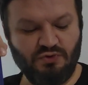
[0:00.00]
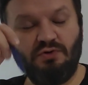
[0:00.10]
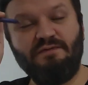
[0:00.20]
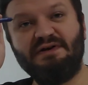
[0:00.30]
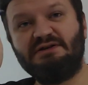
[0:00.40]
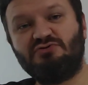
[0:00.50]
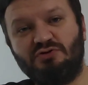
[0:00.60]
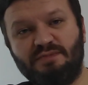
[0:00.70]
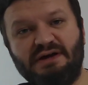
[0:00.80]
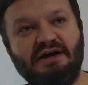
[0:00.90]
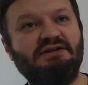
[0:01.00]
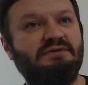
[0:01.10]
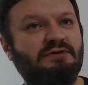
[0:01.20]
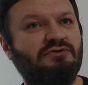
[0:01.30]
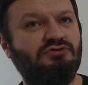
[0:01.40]
Non fazlası olmak her
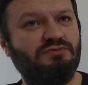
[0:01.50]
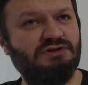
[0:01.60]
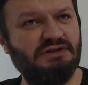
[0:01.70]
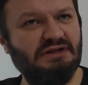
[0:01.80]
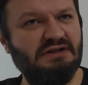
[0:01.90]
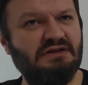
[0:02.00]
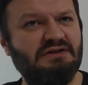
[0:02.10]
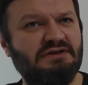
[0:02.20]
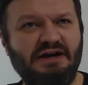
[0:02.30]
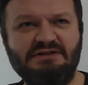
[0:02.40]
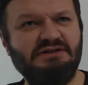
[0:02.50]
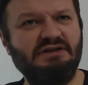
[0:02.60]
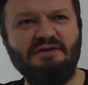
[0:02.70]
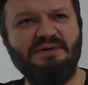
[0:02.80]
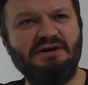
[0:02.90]
zaman kötü bir şey değildir.
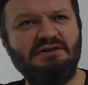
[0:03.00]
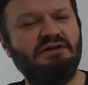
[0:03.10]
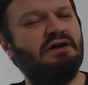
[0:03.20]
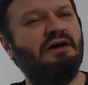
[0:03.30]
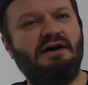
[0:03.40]
Tercihlere Hı-hı. bakın.